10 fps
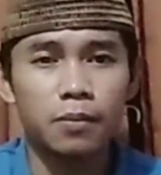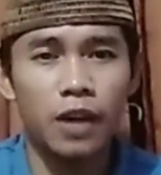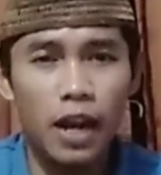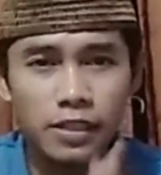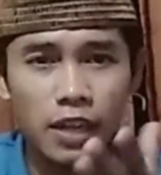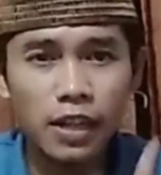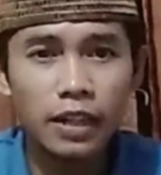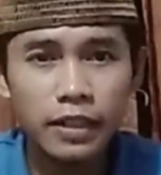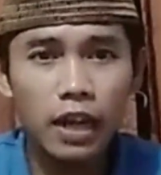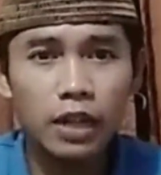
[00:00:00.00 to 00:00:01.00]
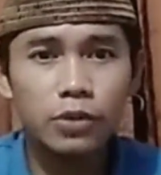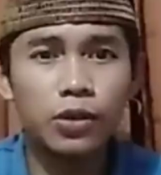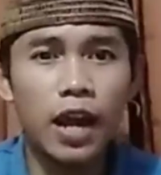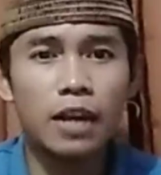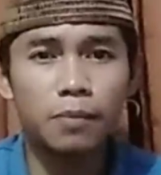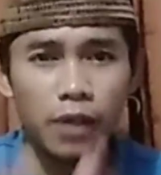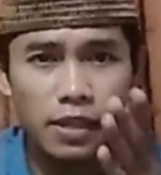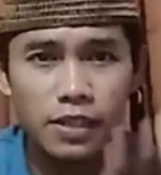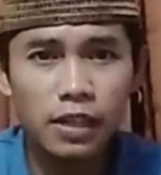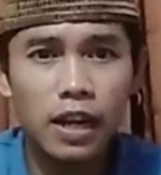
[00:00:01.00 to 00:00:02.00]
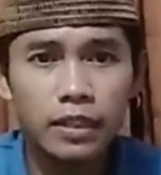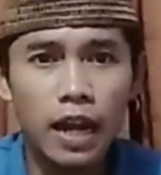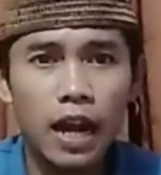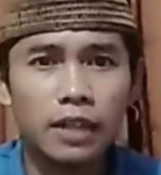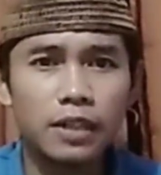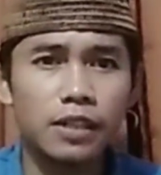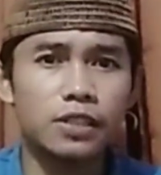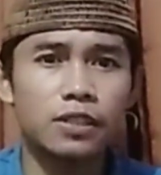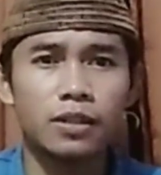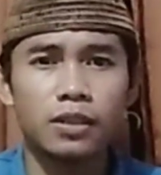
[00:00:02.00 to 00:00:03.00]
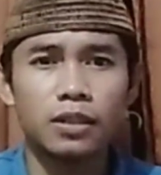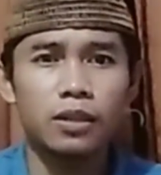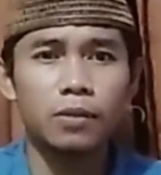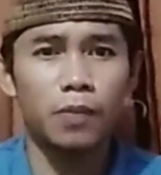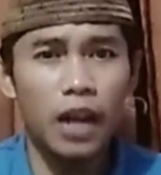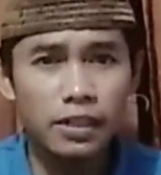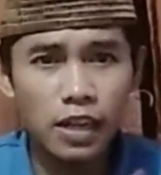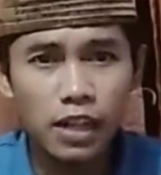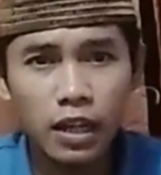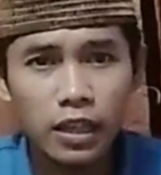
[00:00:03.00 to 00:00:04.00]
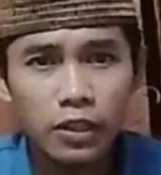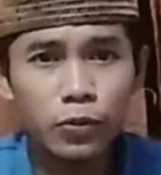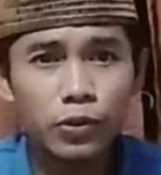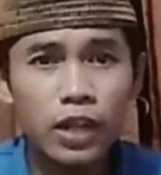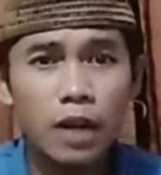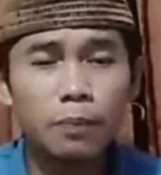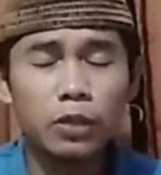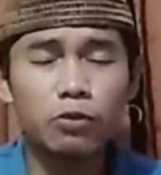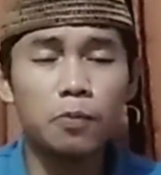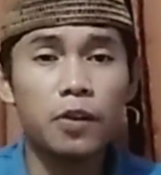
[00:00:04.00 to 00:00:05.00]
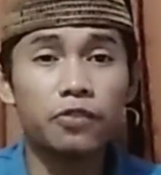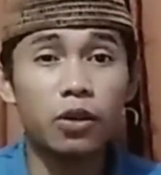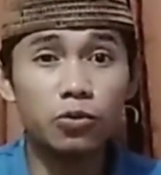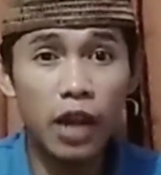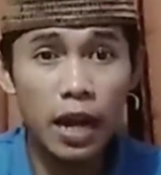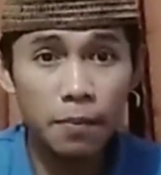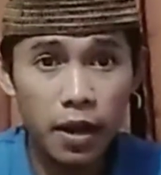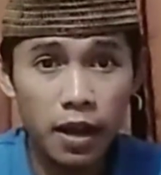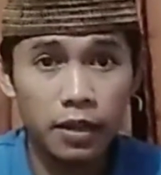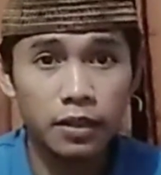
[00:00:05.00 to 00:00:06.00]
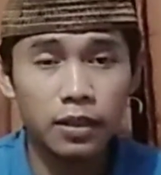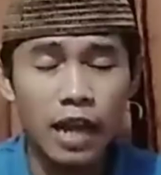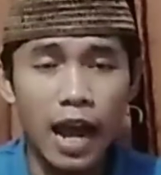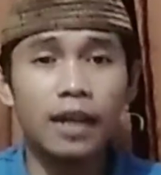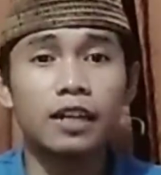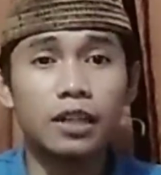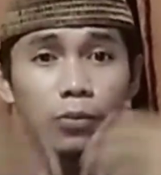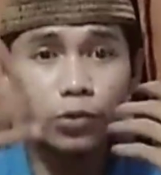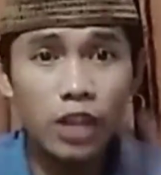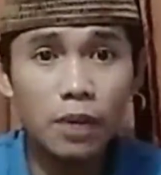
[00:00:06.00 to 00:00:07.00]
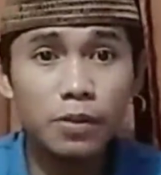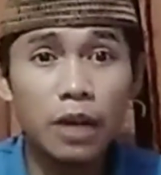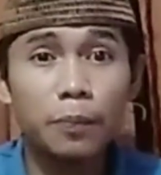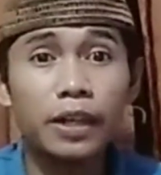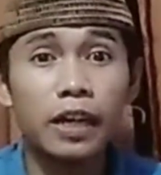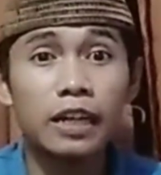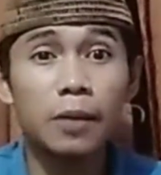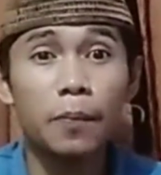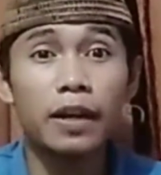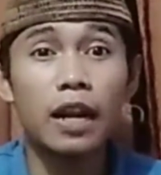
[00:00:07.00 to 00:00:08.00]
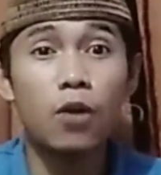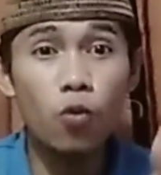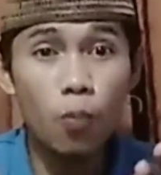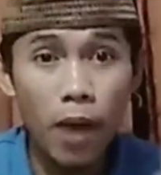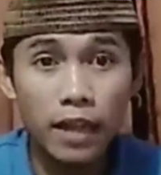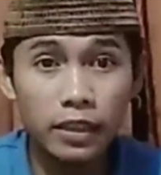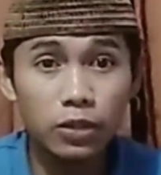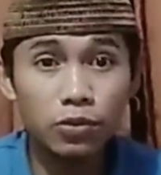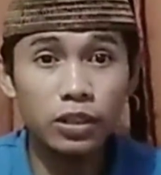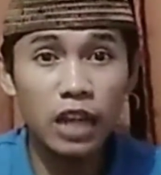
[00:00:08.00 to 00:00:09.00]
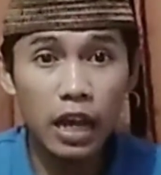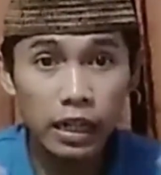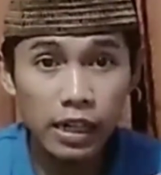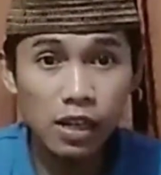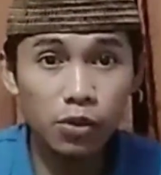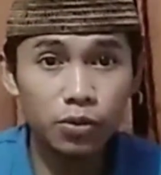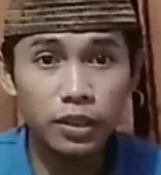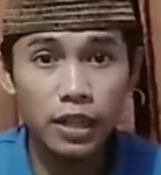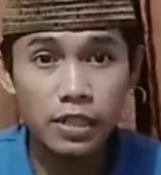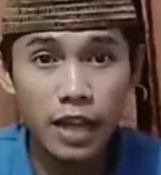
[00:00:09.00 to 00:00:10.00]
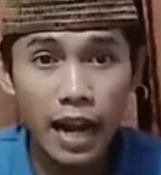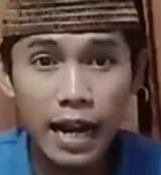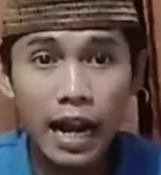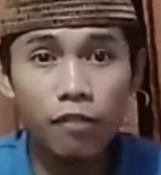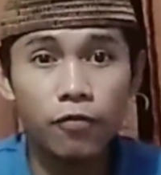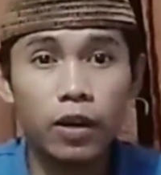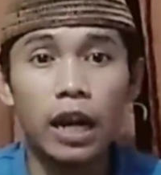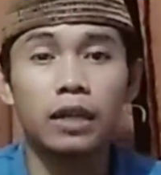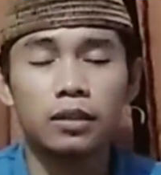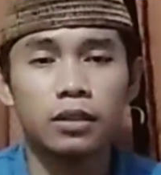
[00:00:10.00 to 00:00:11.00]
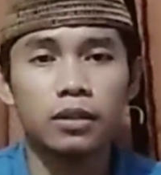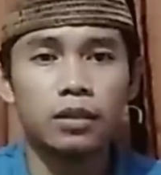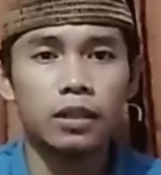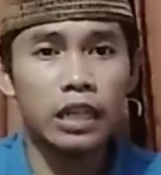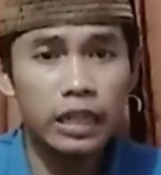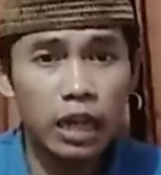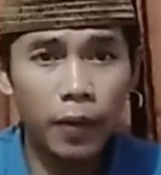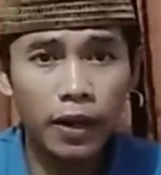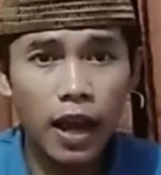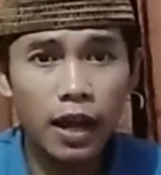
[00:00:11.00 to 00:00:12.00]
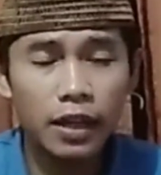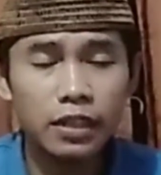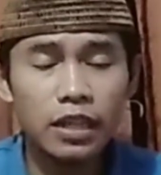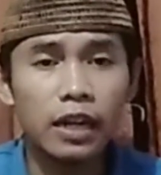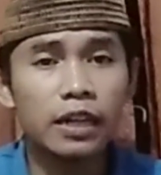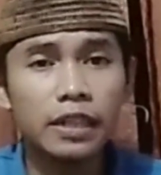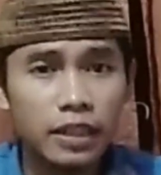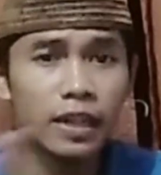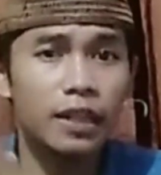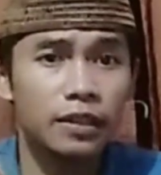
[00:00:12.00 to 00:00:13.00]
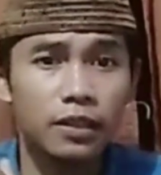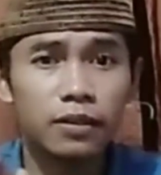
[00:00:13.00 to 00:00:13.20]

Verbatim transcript: belajar lagi Al-Quran, belajar lagi hadis, belajar lagi kemudian patwa-patwa ulama, agar kemudian menyampaikan kepada umat itu tidak keliru, tidak salah kafrah. Hingga pada akhirnya kritikan